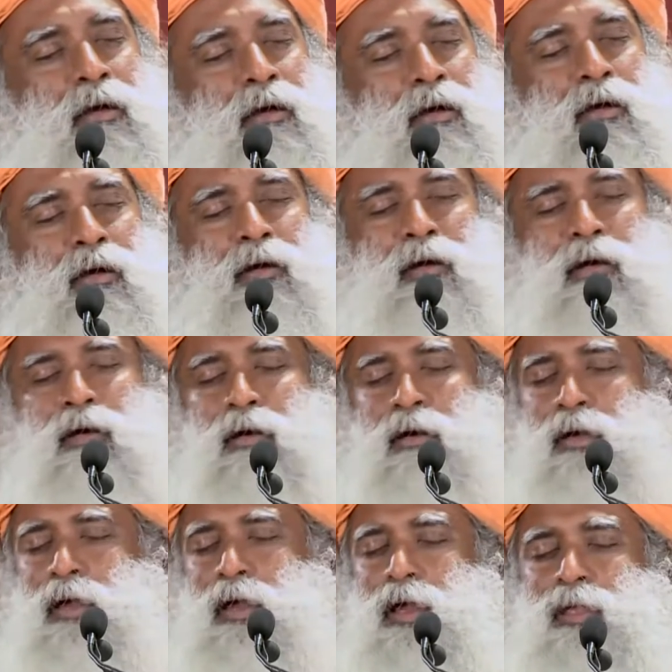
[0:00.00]
если бы ваша
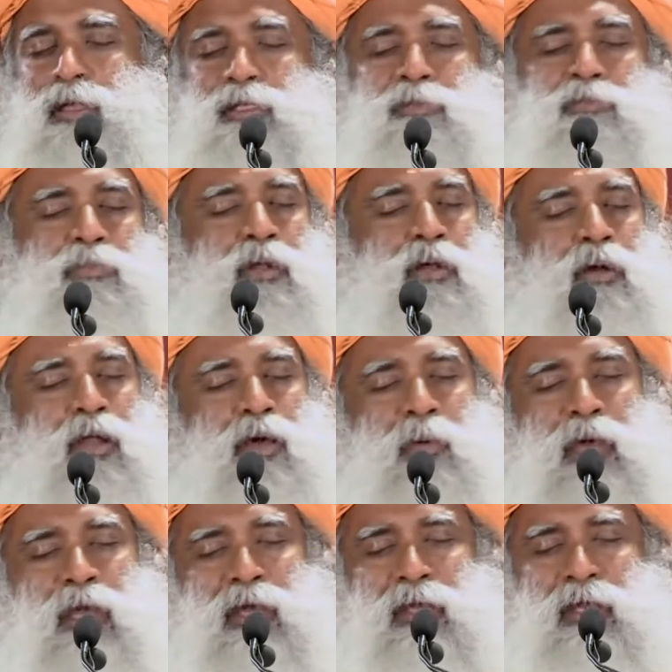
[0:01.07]
голова
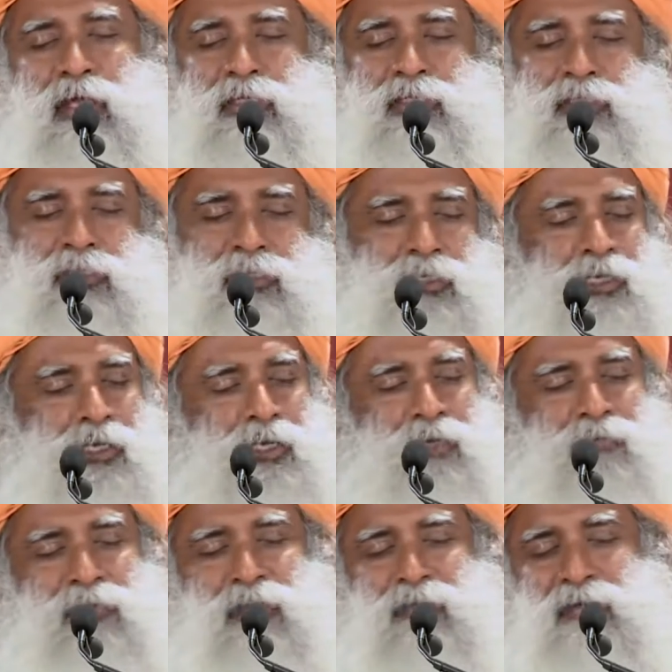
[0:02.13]
разрывалась от
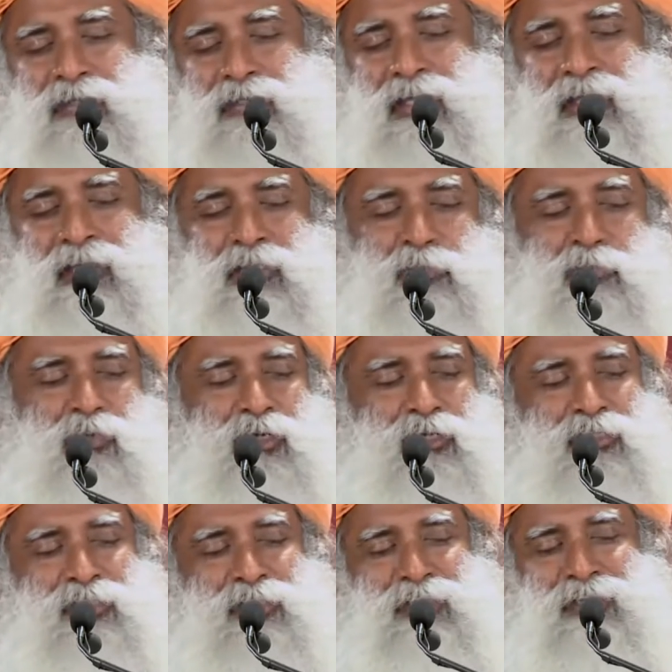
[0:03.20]
экстаза, если бы каждая
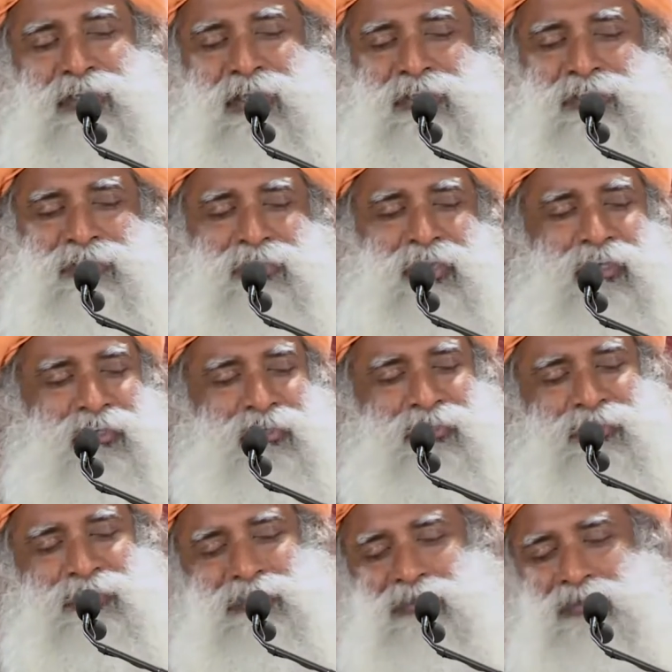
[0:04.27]
клетка взрывалась
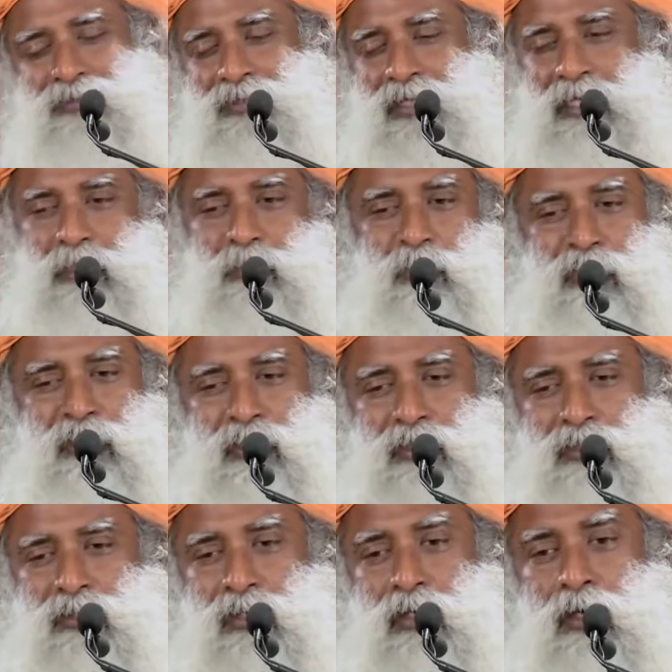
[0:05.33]
в экстатическом
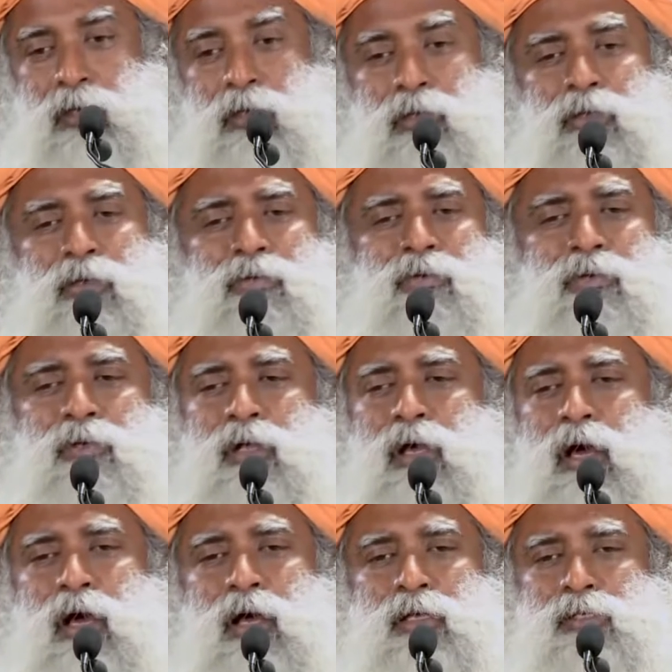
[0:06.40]
переживании,
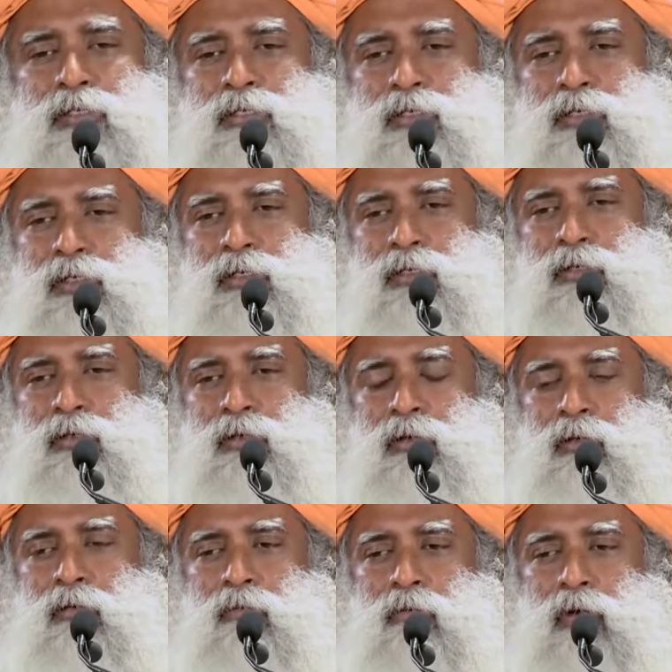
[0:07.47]
вы бы не
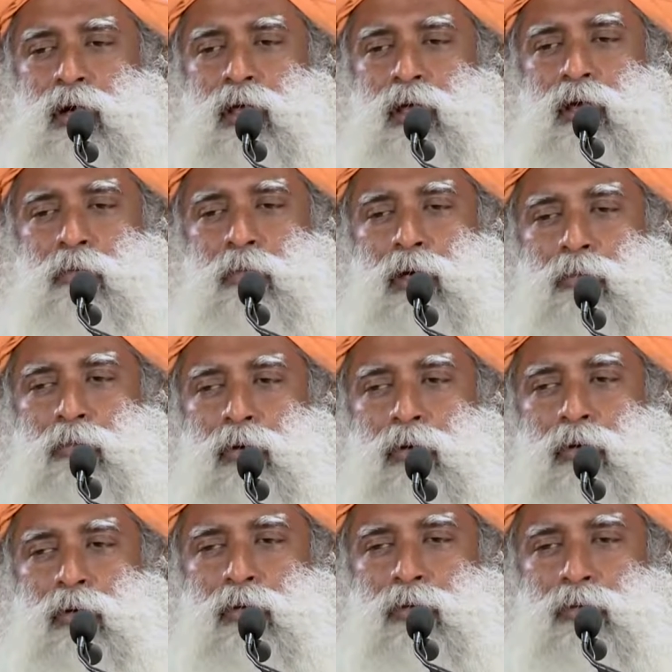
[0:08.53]
спрашивали, почему я был
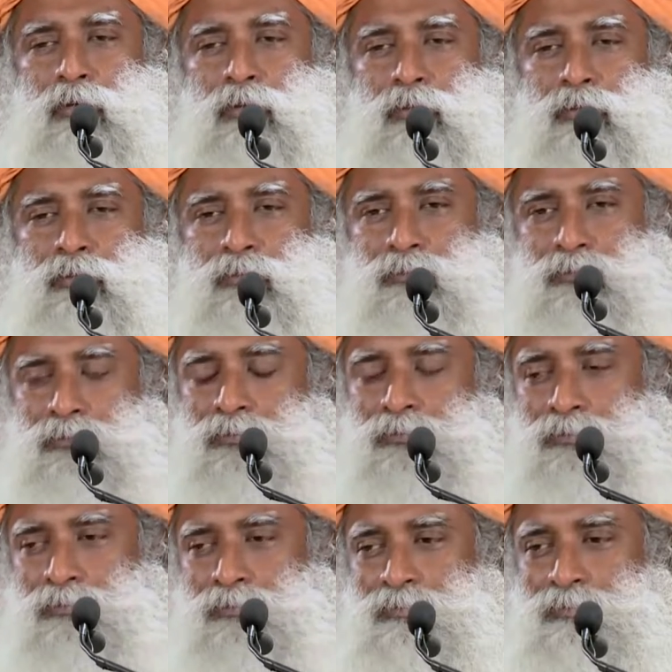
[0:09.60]
рожден.
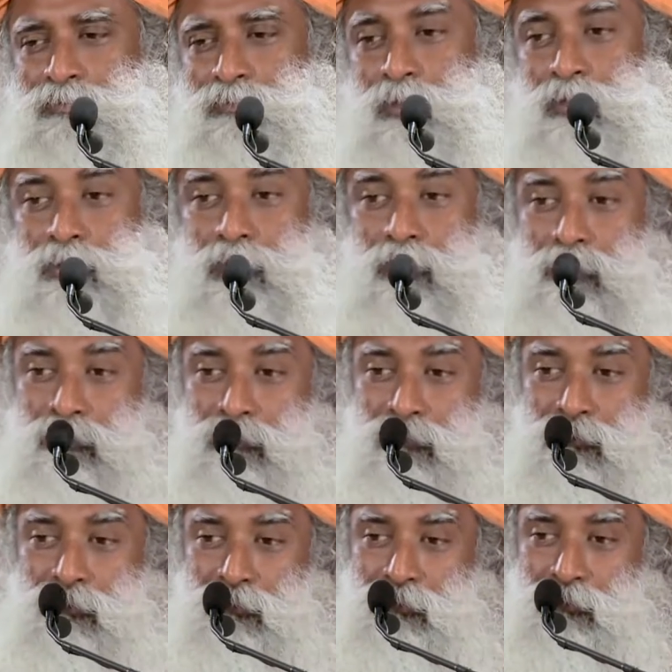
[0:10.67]
Не так
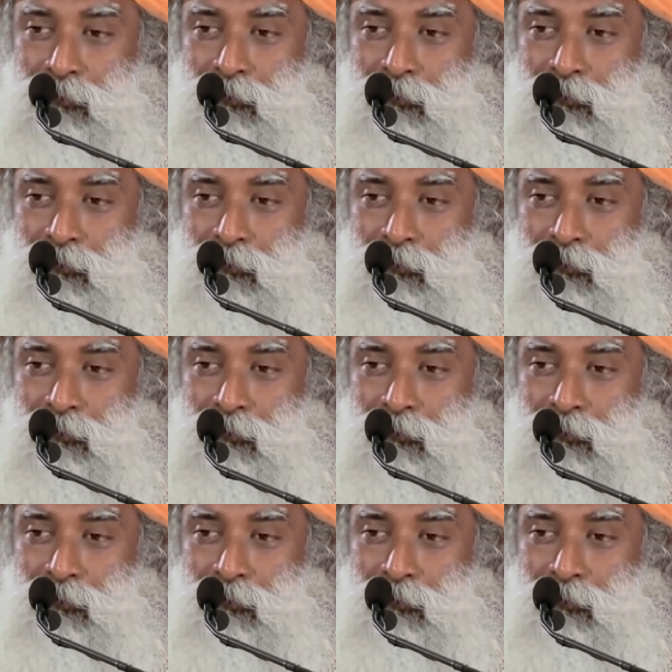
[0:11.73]
ли?